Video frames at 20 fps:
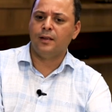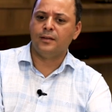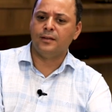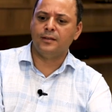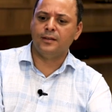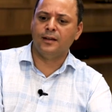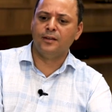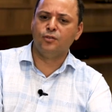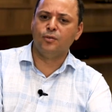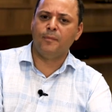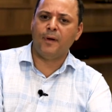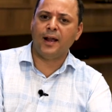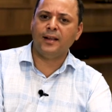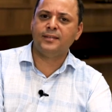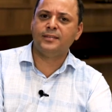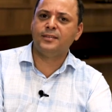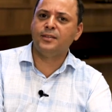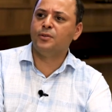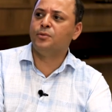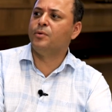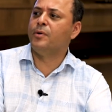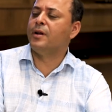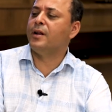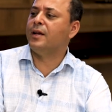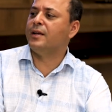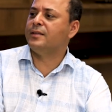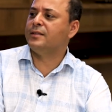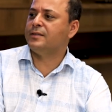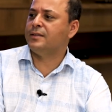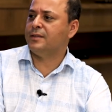dando mais
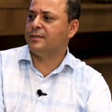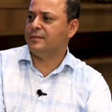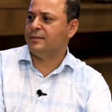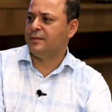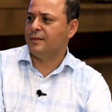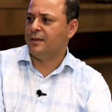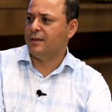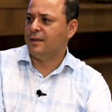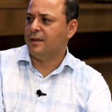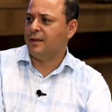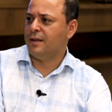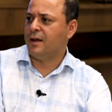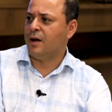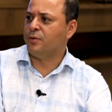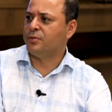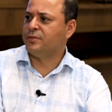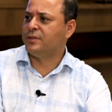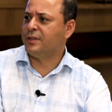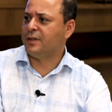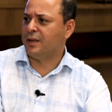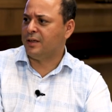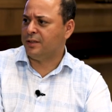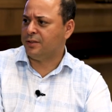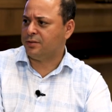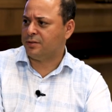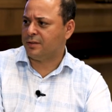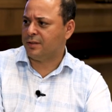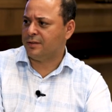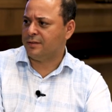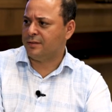segurança ao
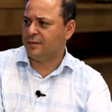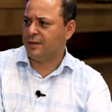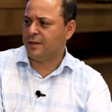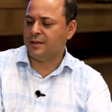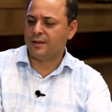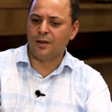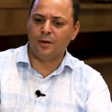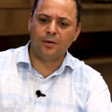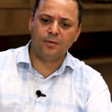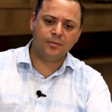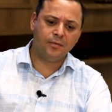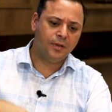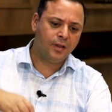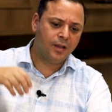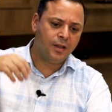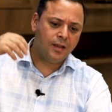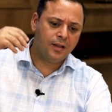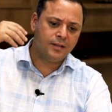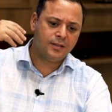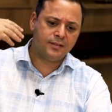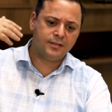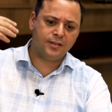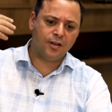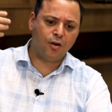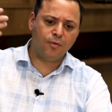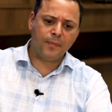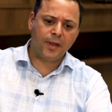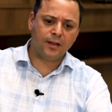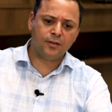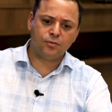ciclista. Então, se
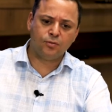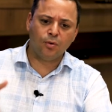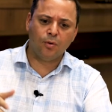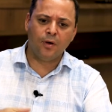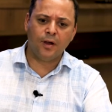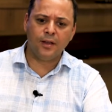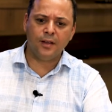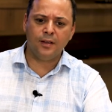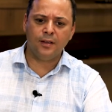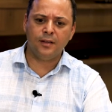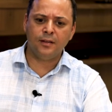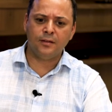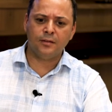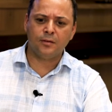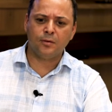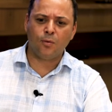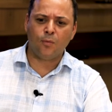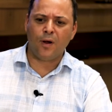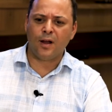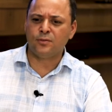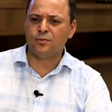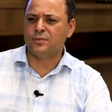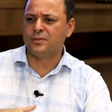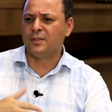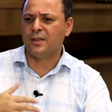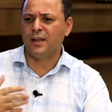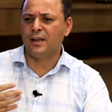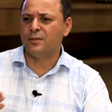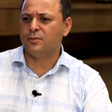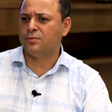aumentou aí
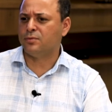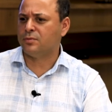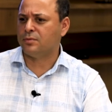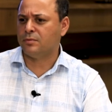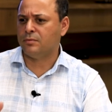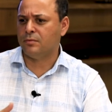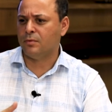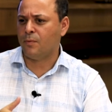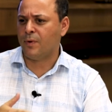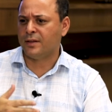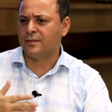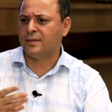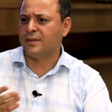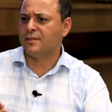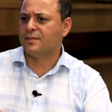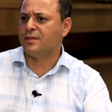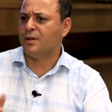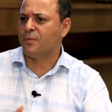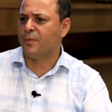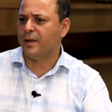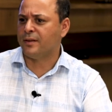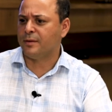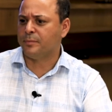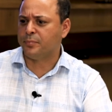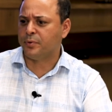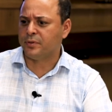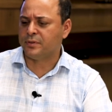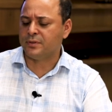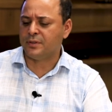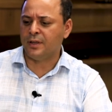400,
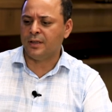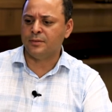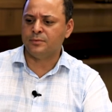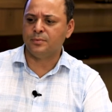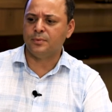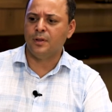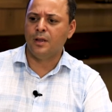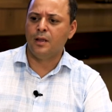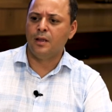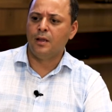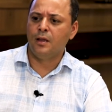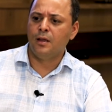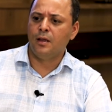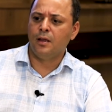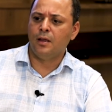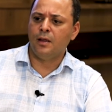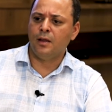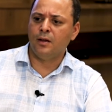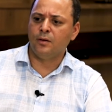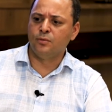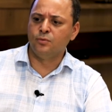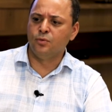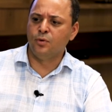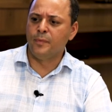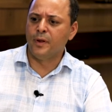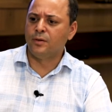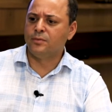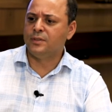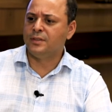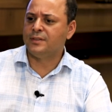450% é o
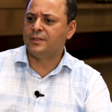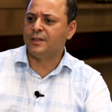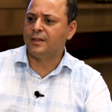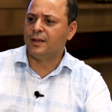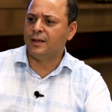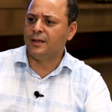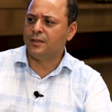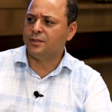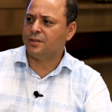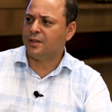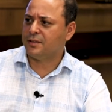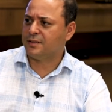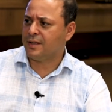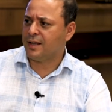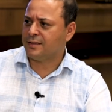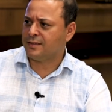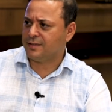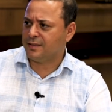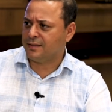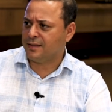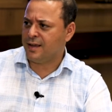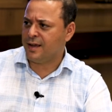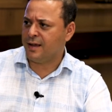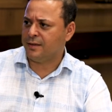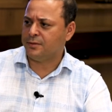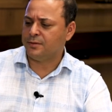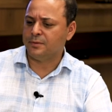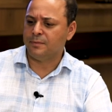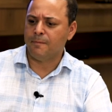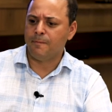número de ciclistas na
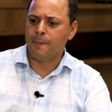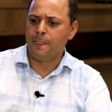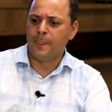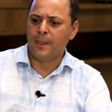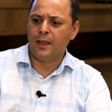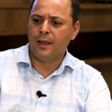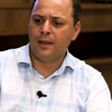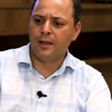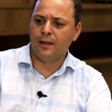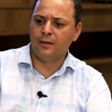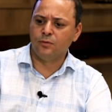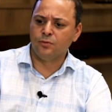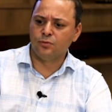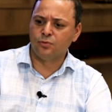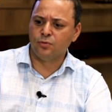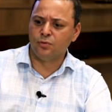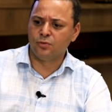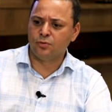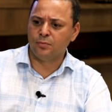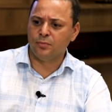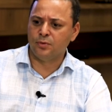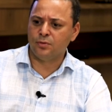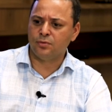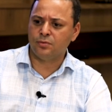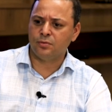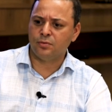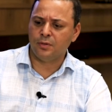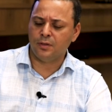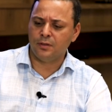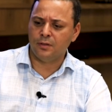cidade é, nos
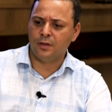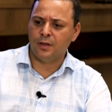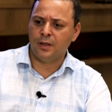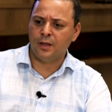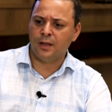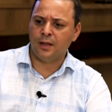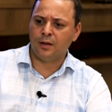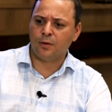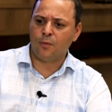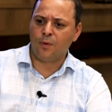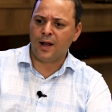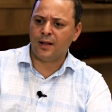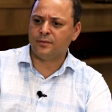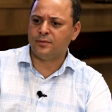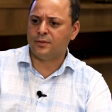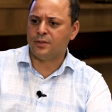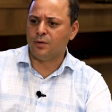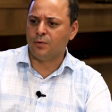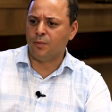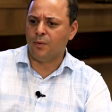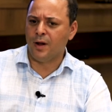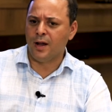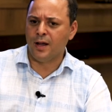últimos é, 4, 5